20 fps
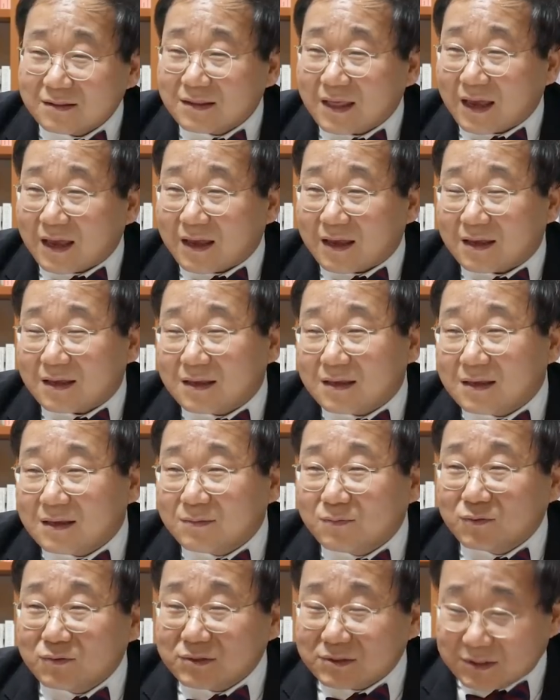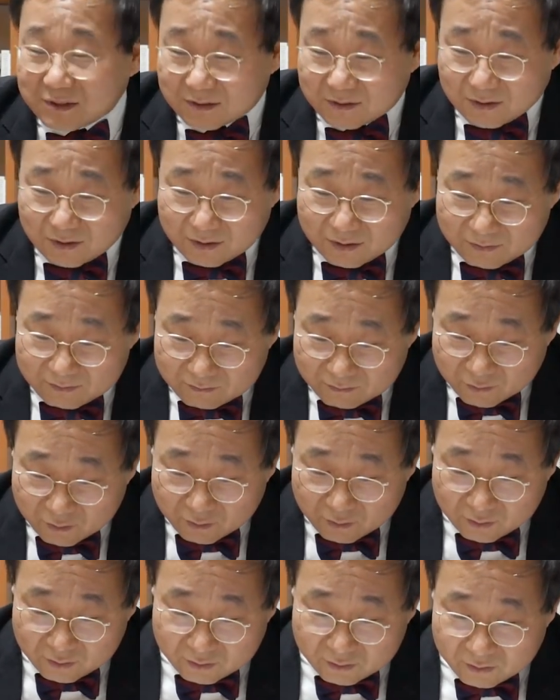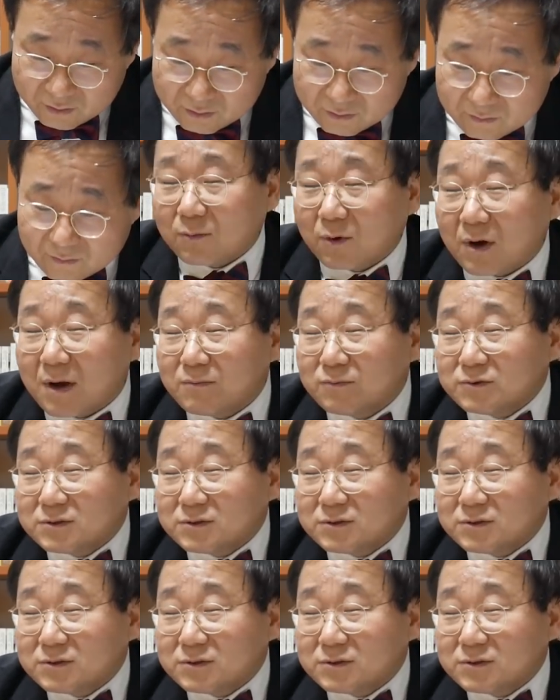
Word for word: 근데 이분 지금 뭐가